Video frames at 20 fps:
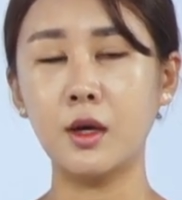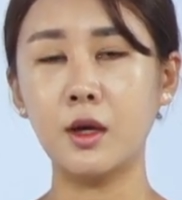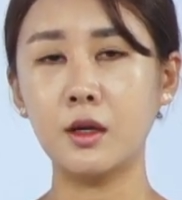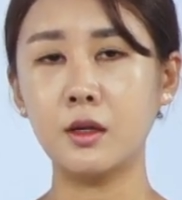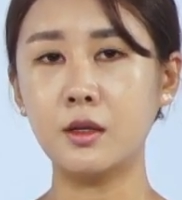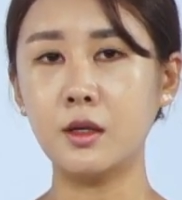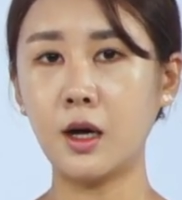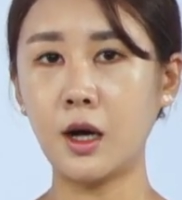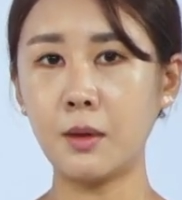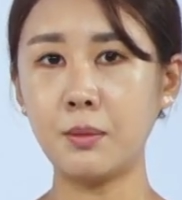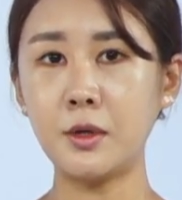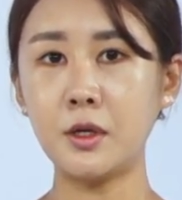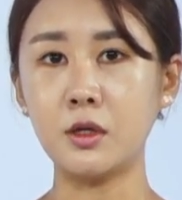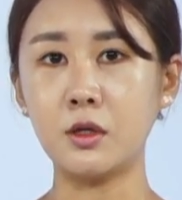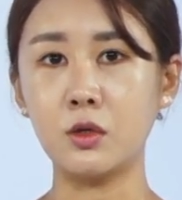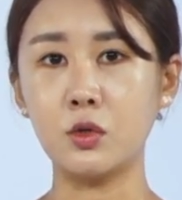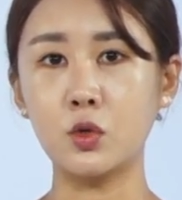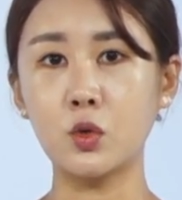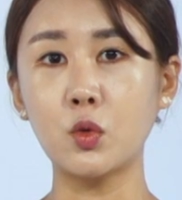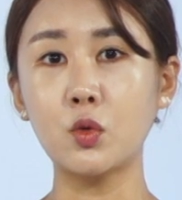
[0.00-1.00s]
그 합의는
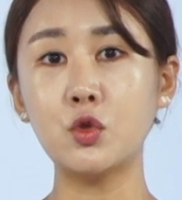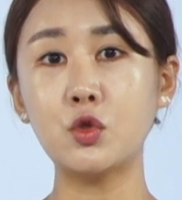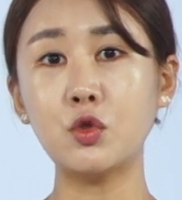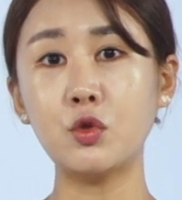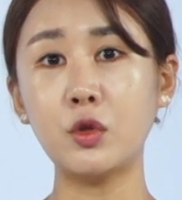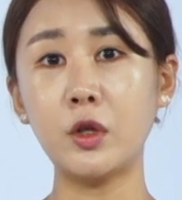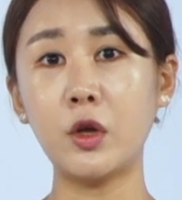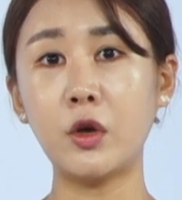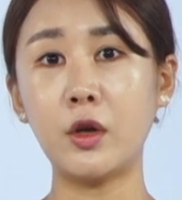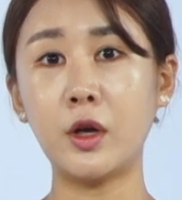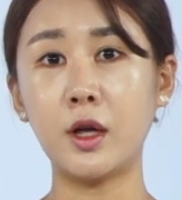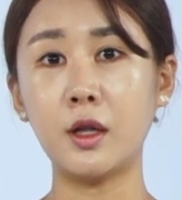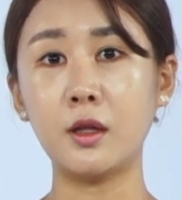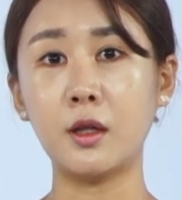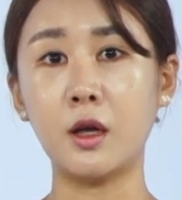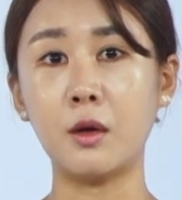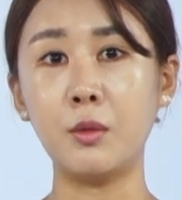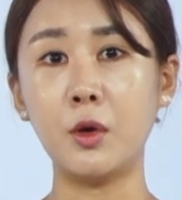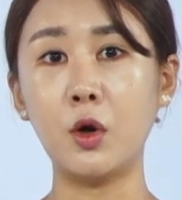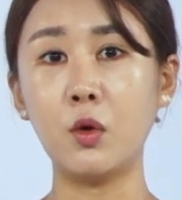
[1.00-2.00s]
존중되어야
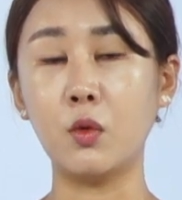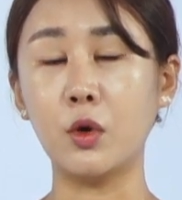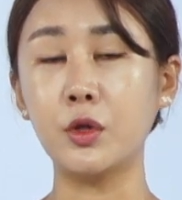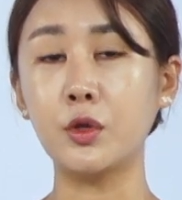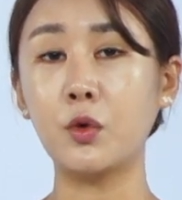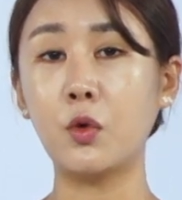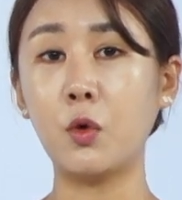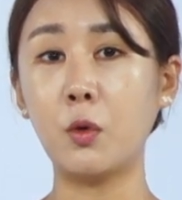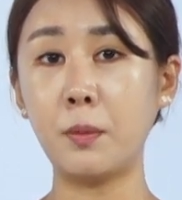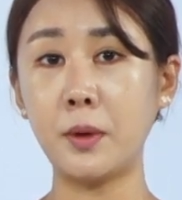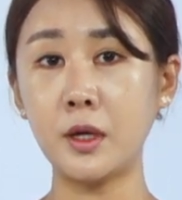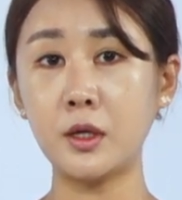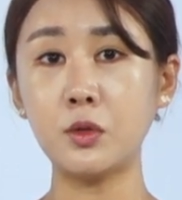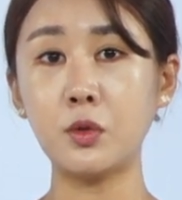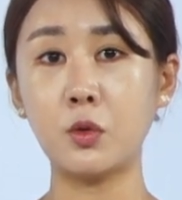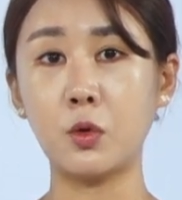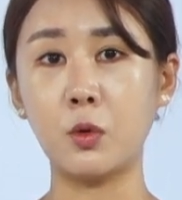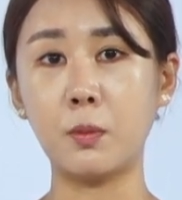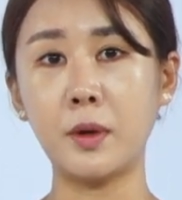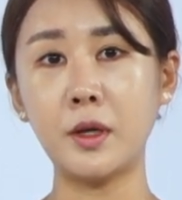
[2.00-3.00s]
한다며 원고
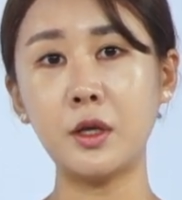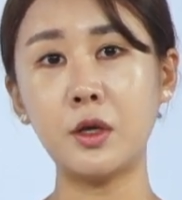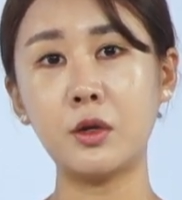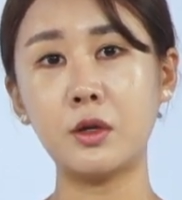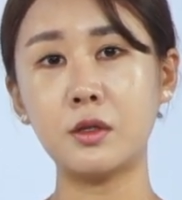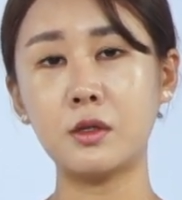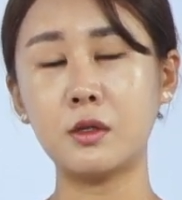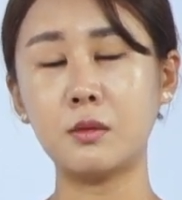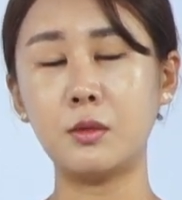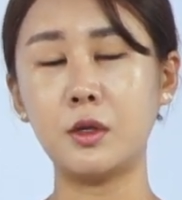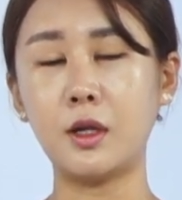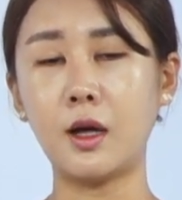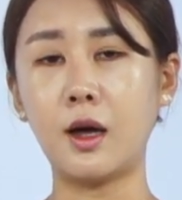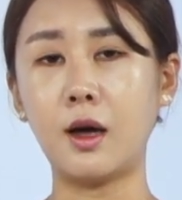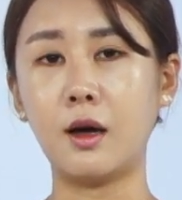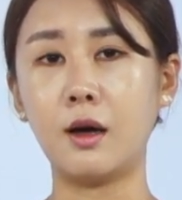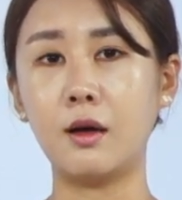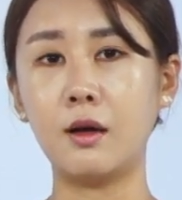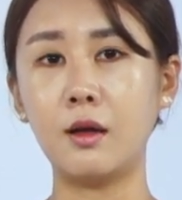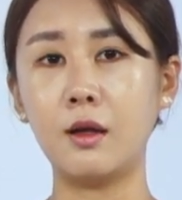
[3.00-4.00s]
패소로 판결했습니다.